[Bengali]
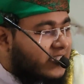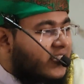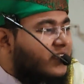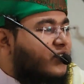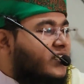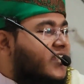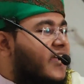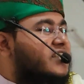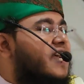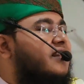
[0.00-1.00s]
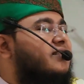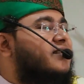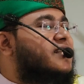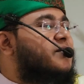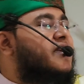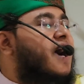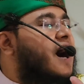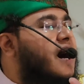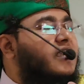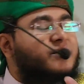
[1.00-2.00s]
তাদের দশা সাত দশমিক
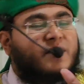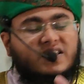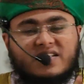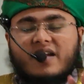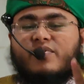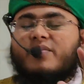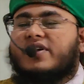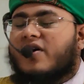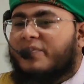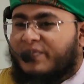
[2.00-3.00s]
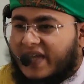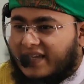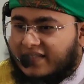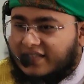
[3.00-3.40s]
আট মাত্রার ভূমিকম্পে